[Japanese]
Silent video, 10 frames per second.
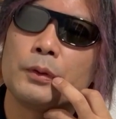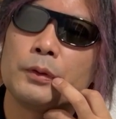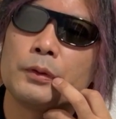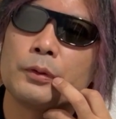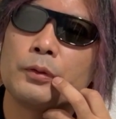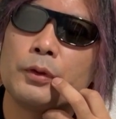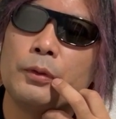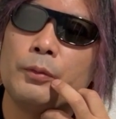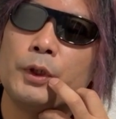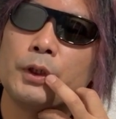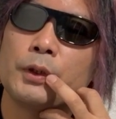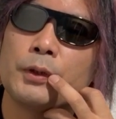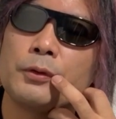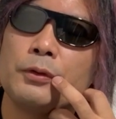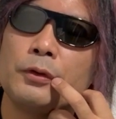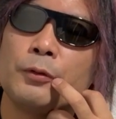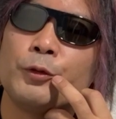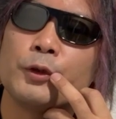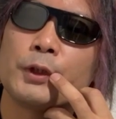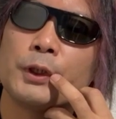そこに見えてくるのは
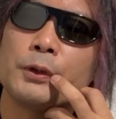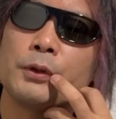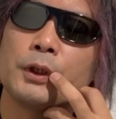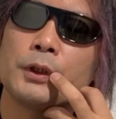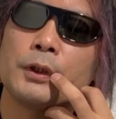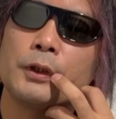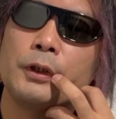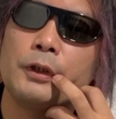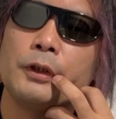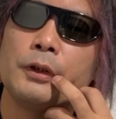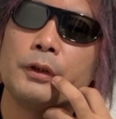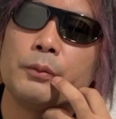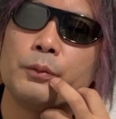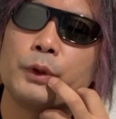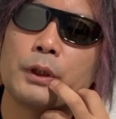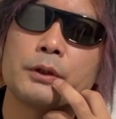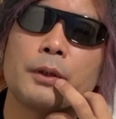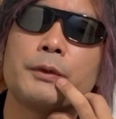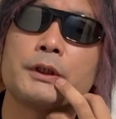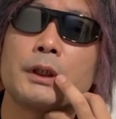モーターヘッドだったり、
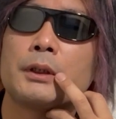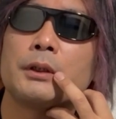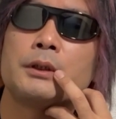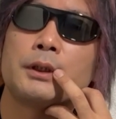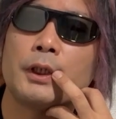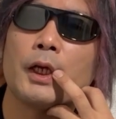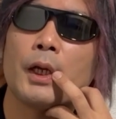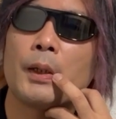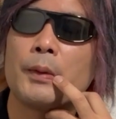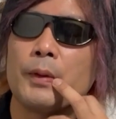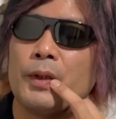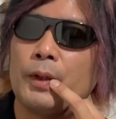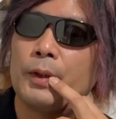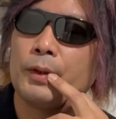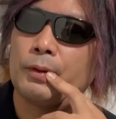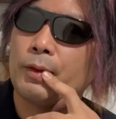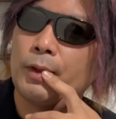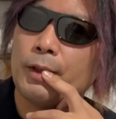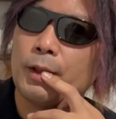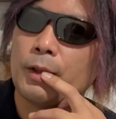ブラックサバスだったりして、
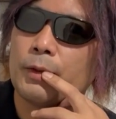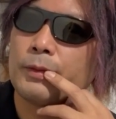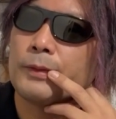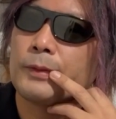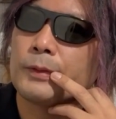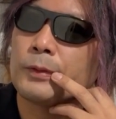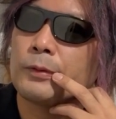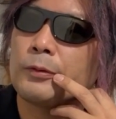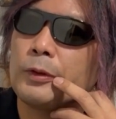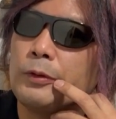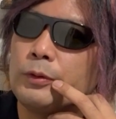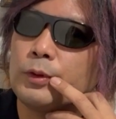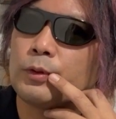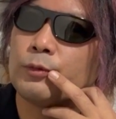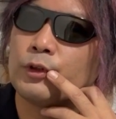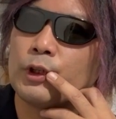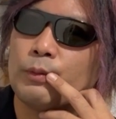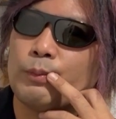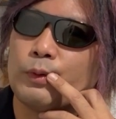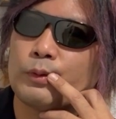で、それをちょっとブギーっ
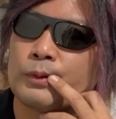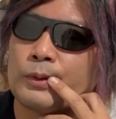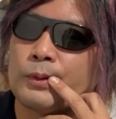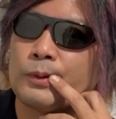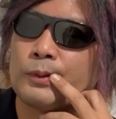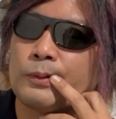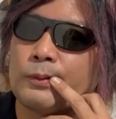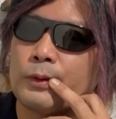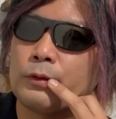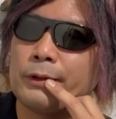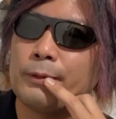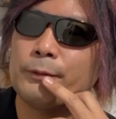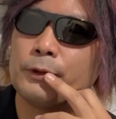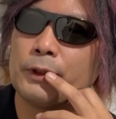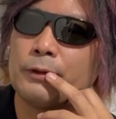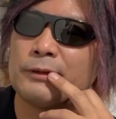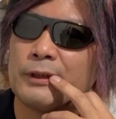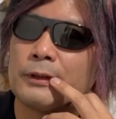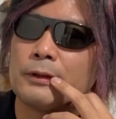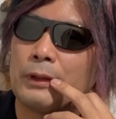ぽくすると、これグラムになる
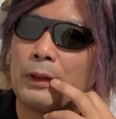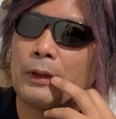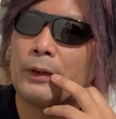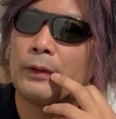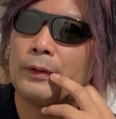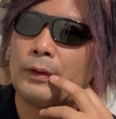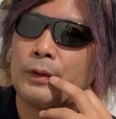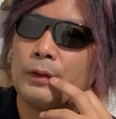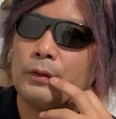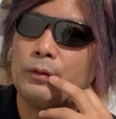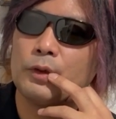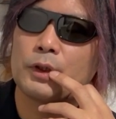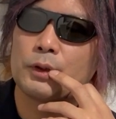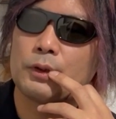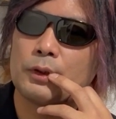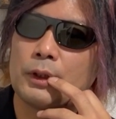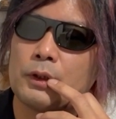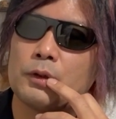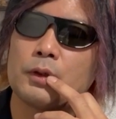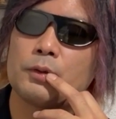なって、いうのがなん
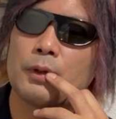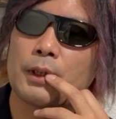となく分